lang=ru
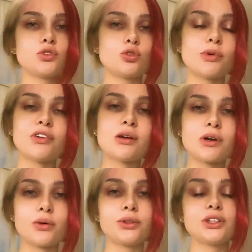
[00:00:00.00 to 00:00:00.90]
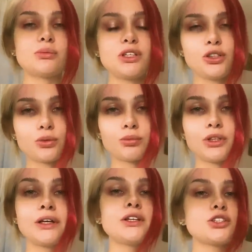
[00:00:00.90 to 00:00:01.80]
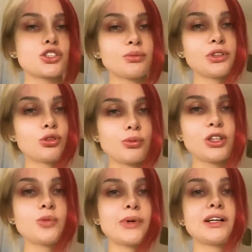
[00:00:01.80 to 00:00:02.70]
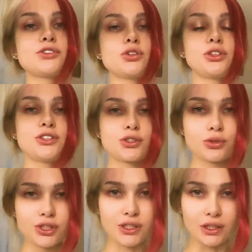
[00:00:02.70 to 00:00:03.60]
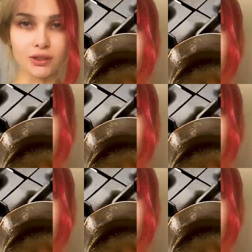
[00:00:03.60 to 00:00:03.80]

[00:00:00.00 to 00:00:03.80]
убавляем огонь на минимум и ждем до момента, пока все это не загустеет.